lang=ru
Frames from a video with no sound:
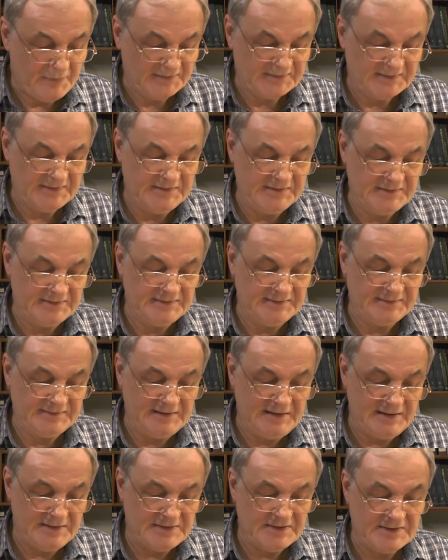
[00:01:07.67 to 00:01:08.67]
по защите
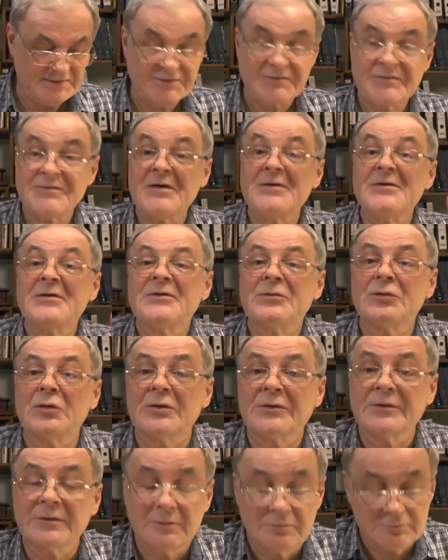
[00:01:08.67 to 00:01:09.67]
населения от чрезвычайных
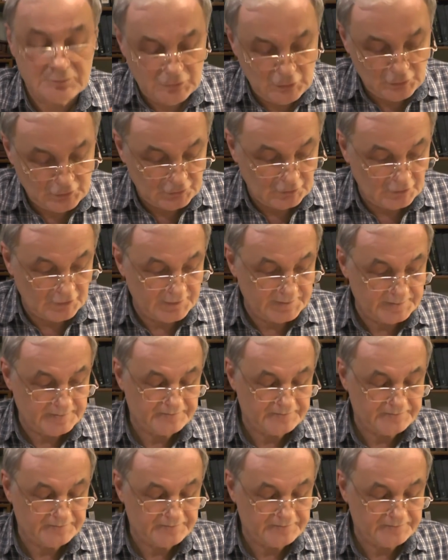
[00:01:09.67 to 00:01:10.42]
ситуаций. Ну что ж.